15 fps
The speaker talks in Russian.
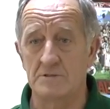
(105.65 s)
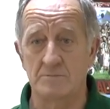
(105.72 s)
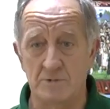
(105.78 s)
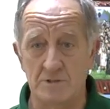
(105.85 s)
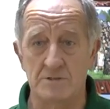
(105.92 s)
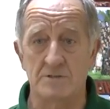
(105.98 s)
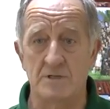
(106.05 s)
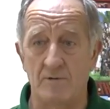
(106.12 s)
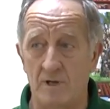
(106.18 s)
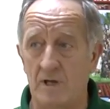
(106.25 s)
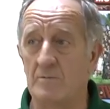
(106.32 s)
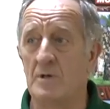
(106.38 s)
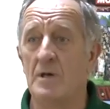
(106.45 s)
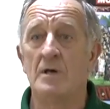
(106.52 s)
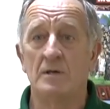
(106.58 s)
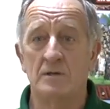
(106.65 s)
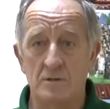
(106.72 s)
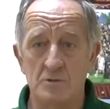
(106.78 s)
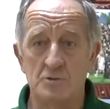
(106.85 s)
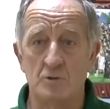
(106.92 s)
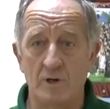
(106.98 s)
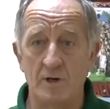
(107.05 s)
мы заставляем
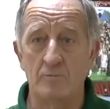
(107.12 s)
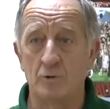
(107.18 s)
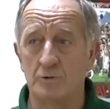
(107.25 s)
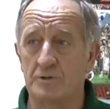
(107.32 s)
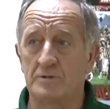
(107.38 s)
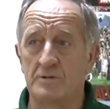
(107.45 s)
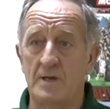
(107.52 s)
кисть работать.